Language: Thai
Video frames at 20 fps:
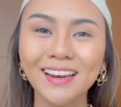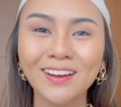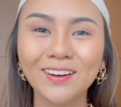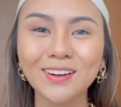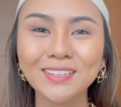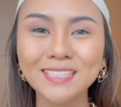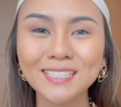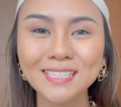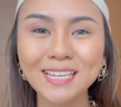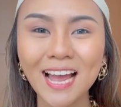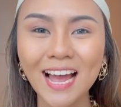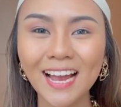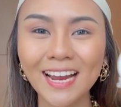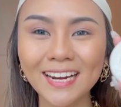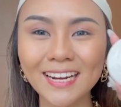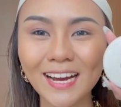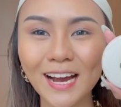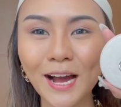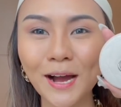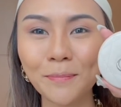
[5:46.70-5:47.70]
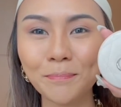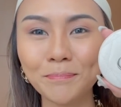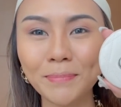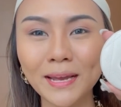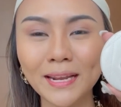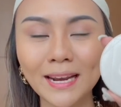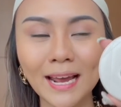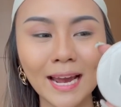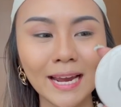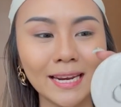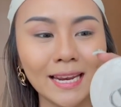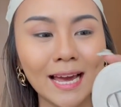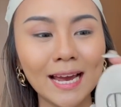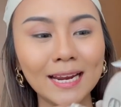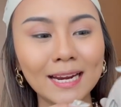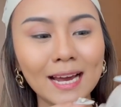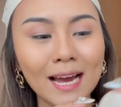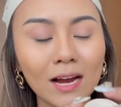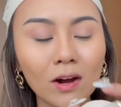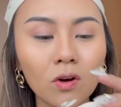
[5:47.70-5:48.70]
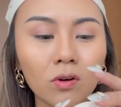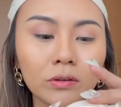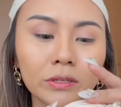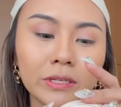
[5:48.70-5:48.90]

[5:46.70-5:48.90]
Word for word: แล้วก็จะใช้นะคะเป็นไฮไลท์นะคะของ